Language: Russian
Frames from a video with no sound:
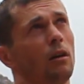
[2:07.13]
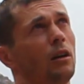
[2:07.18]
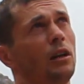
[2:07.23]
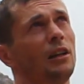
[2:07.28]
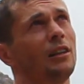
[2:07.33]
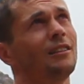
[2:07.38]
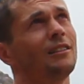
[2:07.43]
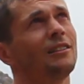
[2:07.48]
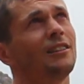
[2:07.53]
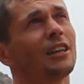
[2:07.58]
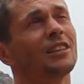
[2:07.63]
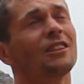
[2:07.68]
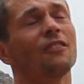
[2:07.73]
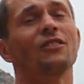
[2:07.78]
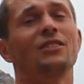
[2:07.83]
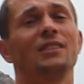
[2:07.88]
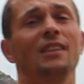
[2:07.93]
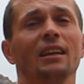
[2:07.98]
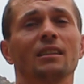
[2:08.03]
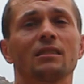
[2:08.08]
или даже
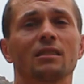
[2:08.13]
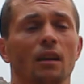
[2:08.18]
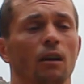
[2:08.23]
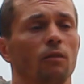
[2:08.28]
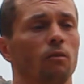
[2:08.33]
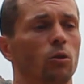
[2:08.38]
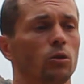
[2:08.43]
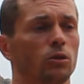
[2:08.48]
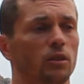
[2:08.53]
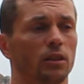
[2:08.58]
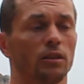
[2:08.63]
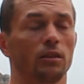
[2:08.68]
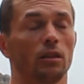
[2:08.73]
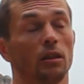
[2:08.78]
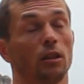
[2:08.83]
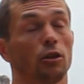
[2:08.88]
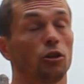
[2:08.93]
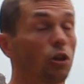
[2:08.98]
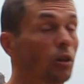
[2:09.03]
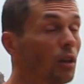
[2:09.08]
в детском возрасте
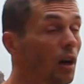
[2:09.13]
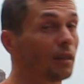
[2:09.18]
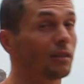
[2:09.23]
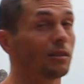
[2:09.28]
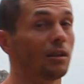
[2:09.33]
начинать